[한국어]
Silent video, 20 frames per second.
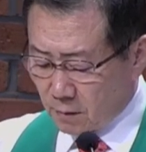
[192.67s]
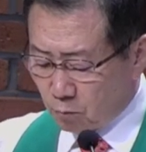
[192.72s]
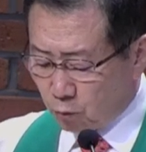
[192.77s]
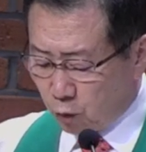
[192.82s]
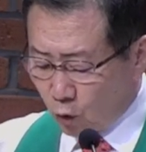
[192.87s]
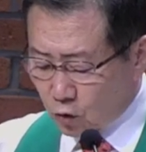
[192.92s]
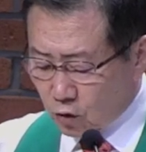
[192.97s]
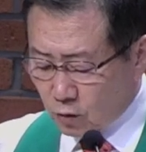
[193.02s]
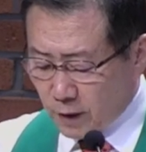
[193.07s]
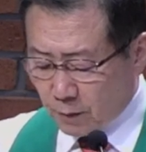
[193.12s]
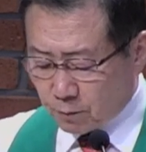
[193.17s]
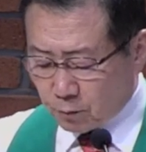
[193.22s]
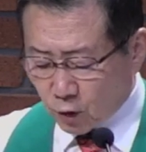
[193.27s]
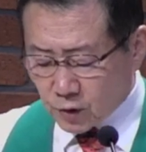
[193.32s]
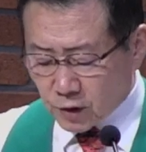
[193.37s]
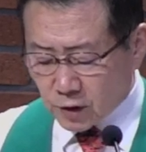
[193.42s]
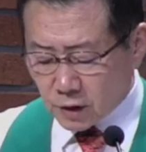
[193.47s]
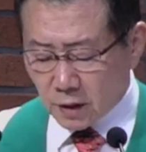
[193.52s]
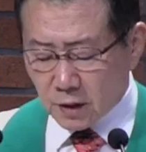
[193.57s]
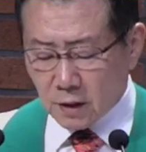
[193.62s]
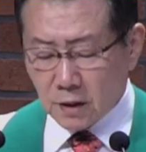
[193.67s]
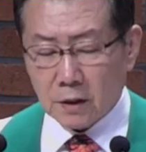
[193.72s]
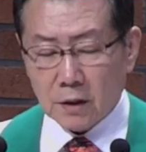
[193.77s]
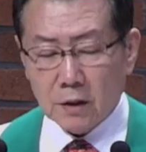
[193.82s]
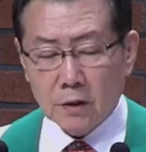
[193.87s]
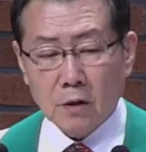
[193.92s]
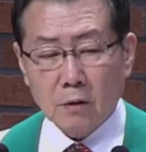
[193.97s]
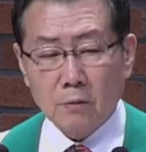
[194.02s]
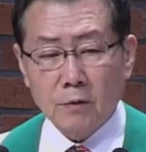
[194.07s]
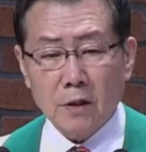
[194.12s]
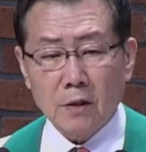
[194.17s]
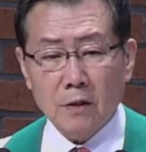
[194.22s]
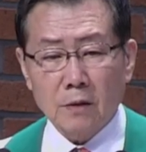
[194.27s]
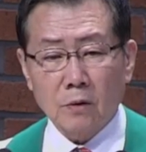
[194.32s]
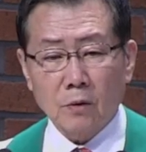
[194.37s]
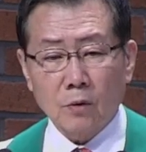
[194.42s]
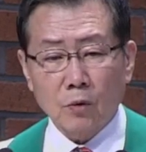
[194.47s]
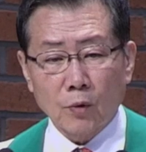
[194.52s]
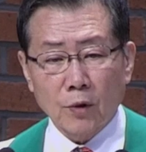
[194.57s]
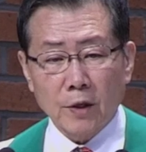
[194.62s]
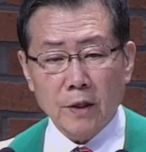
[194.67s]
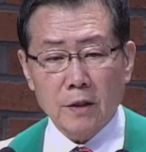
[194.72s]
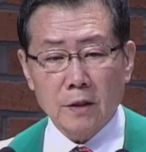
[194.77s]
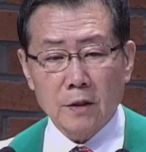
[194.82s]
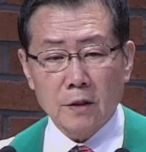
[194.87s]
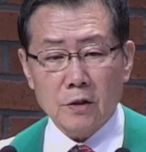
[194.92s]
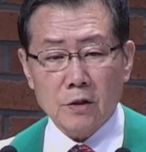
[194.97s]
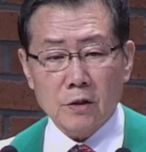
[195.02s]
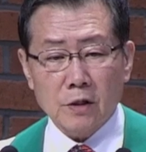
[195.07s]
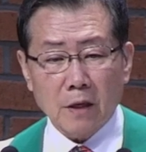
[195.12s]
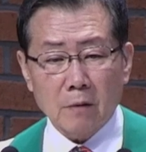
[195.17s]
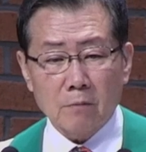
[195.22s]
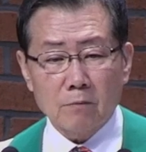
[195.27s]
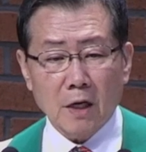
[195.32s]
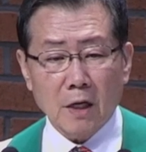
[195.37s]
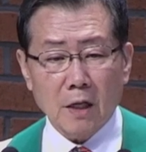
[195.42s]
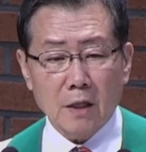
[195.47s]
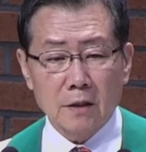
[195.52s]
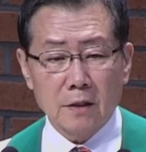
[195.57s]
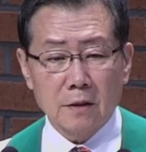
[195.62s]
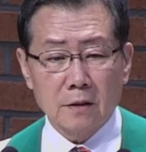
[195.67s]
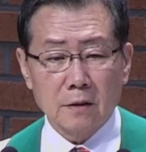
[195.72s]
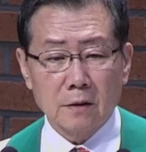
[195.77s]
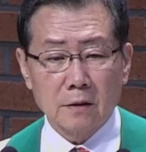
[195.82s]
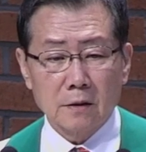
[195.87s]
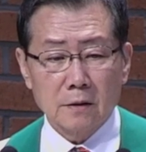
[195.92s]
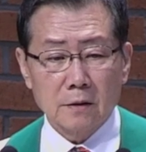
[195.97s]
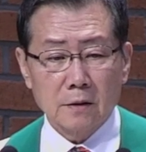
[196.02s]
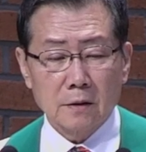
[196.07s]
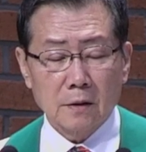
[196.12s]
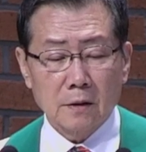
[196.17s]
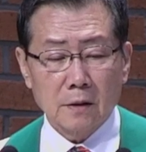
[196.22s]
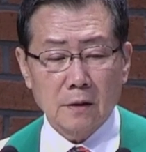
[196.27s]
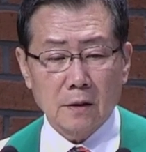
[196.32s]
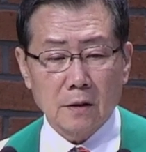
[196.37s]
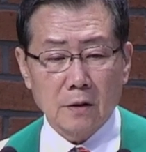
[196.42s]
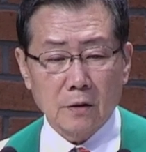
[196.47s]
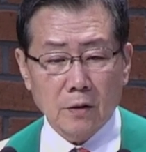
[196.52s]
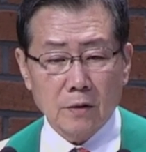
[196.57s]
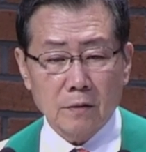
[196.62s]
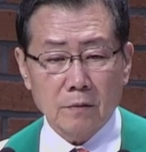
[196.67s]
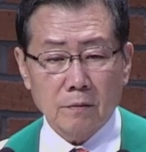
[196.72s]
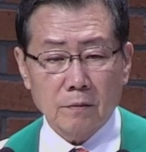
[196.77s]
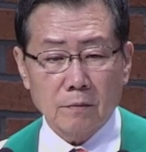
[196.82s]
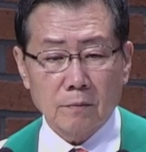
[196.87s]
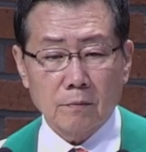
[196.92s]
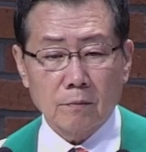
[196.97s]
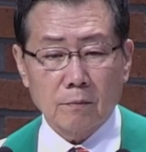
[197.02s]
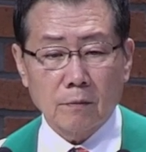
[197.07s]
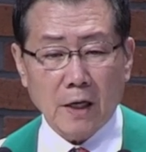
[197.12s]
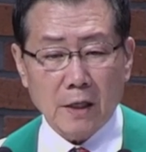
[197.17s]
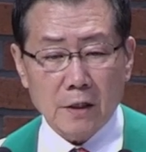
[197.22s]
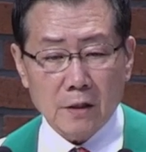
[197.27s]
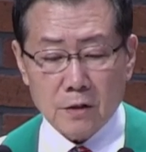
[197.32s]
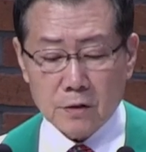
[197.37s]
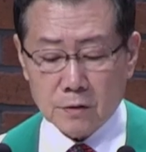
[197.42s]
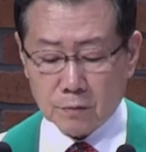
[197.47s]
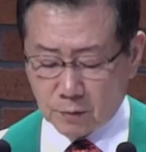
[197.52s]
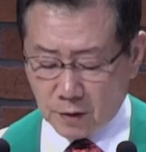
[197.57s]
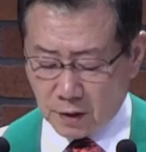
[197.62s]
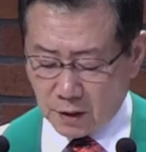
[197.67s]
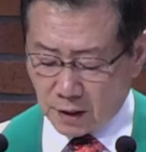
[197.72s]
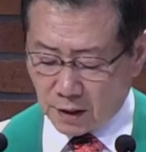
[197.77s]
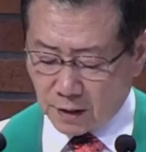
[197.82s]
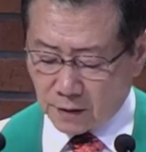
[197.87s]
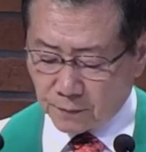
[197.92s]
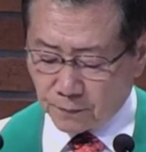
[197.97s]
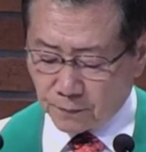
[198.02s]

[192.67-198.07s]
복음의 본질을 잃어버린 교회를 책망하는 그런 말이었습니다.